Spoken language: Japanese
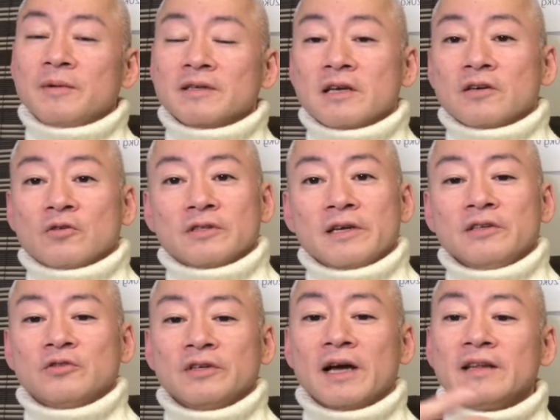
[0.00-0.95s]
木雅彦選
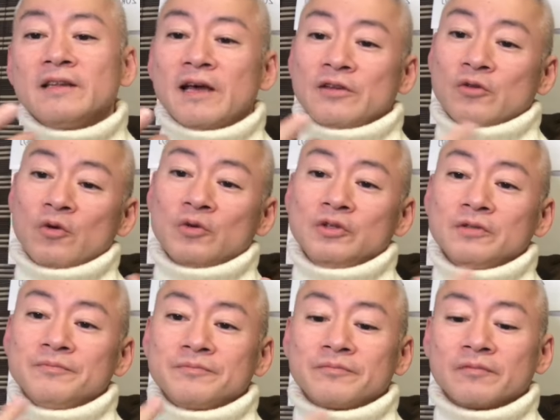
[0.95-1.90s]
手とやりたいと
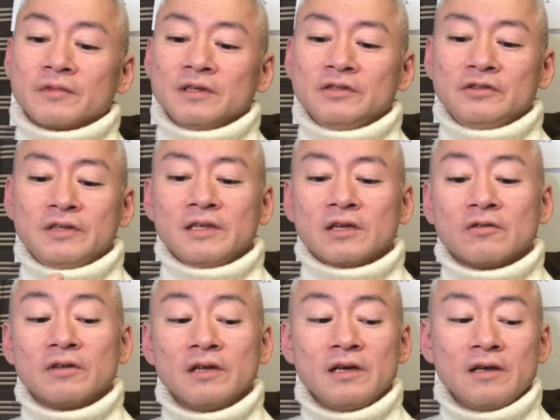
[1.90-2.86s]
言っていた
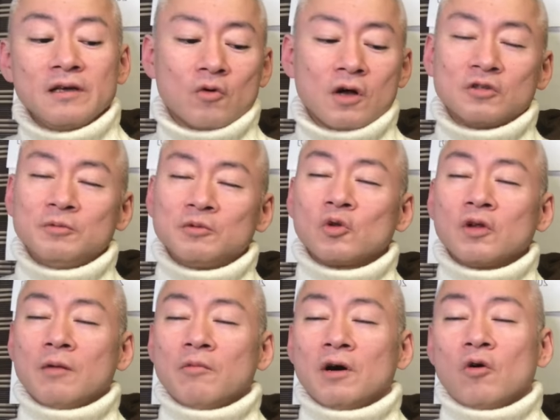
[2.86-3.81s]
ので、ここは組むこ
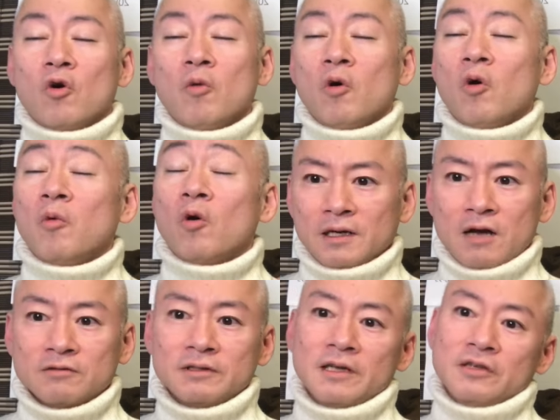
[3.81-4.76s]
とはまあほぼほぼ
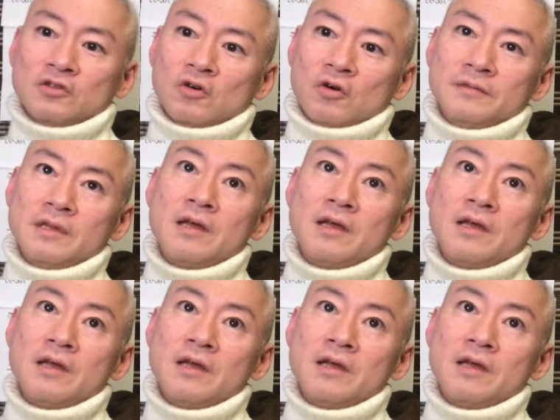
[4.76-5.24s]
確定でしょう。